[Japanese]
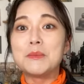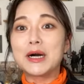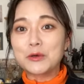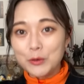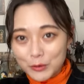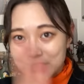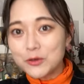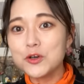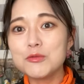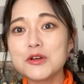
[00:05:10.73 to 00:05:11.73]
まあ、こうして
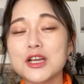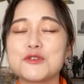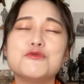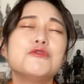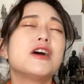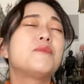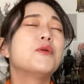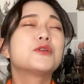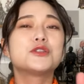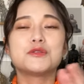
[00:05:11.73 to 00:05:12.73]
弘法大師うわ
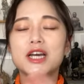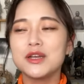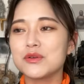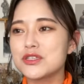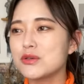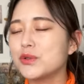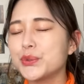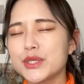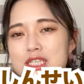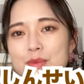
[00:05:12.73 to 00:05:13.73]
僕は命を
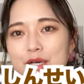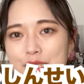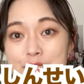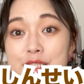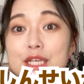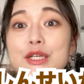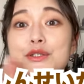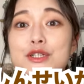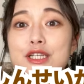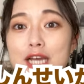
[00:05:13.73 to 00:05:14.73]
仏様が助けて
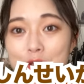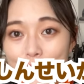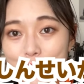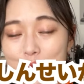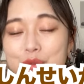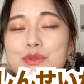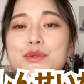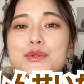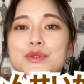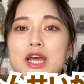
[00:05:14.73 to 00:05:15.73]
くれたよという
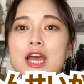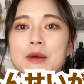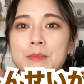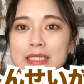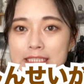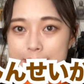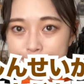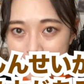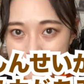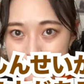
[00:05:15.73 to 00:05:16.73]
ことでます
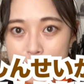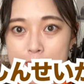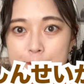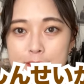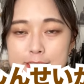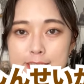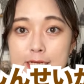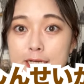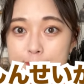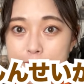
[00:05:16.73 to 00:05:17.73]
ます勉強熱心に
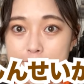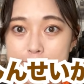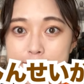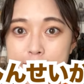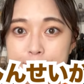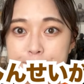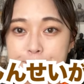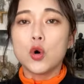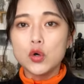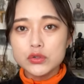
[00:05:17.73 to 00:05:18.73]
励むわけですね。
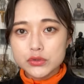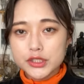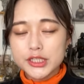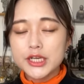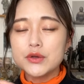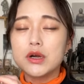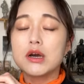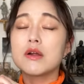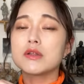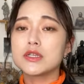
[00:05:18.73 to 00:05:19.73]
本当に天女が
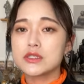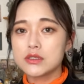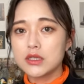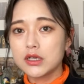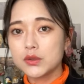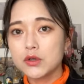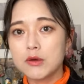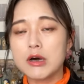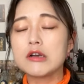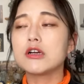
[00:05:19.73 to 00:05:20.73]
現れて救ったかどうか
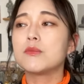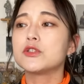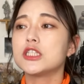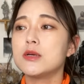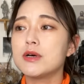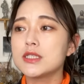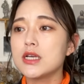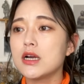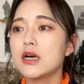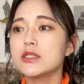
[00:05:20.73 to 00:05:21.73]
もあるかもしれませ
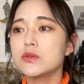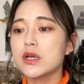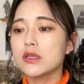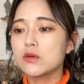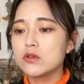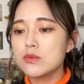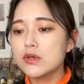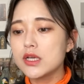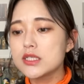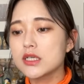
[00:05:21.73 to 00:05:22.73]
んがそうやって弘法
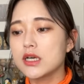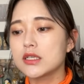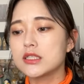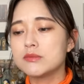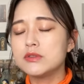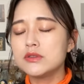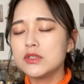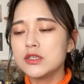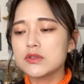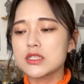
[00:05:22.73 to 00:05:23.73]
大師が自分の
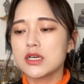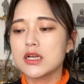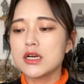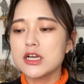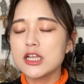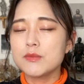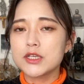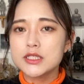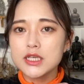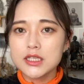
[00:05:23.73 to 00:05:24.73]
命からがらでも
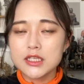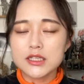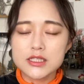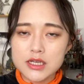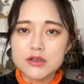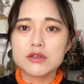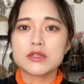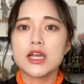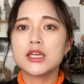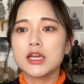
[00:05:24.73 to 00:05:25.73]
奇跡的に助かるという
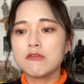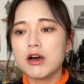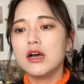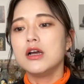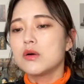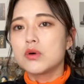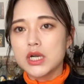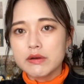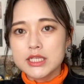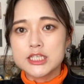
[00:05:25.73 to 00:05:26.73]
体験はこ
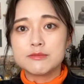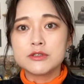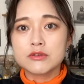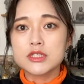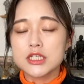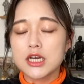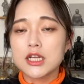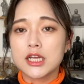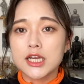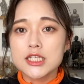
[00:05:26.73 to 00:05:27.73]
れは自分の
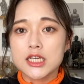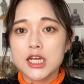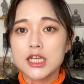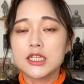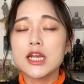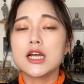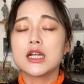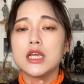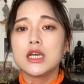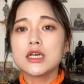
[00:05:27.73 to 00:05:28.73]
力だけじゃない誰か
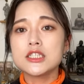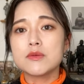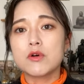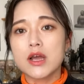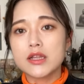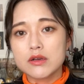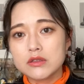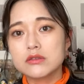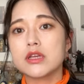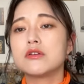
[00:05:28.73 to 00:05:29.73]
に生かしてもらえて
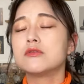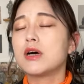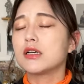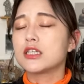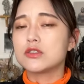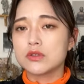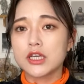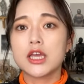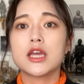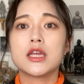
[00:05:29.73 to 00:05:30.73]
るっていうまあ貴重な
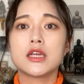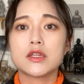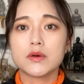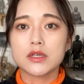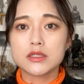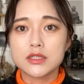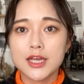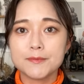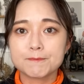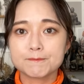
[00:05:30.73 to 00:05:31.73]
経験だったわけです
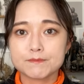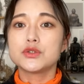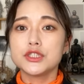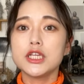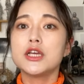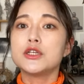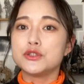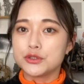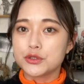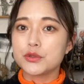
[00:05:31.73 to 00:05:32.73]
ね。そして
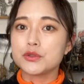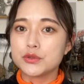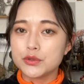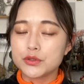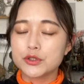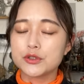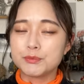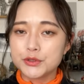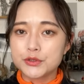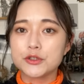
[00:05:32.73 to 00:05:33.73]
儒教道教
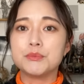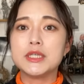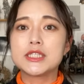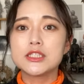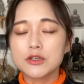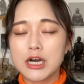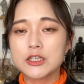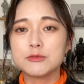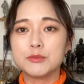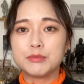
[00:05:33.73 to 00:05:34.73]
仏教3つの
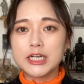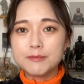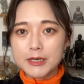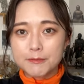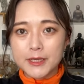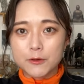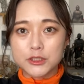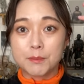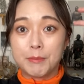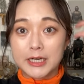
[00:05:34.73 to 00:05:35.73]
学問バリバリ勉強し
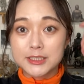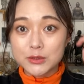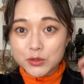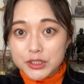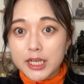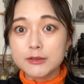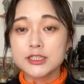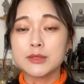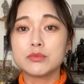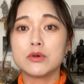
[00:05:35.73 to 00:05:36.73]
て爆速で
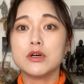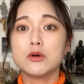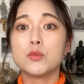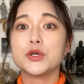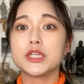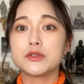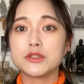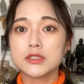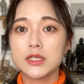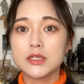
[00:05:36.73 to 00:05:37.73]
全部を覚えていくん
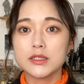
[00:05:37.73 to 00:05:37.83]
ですね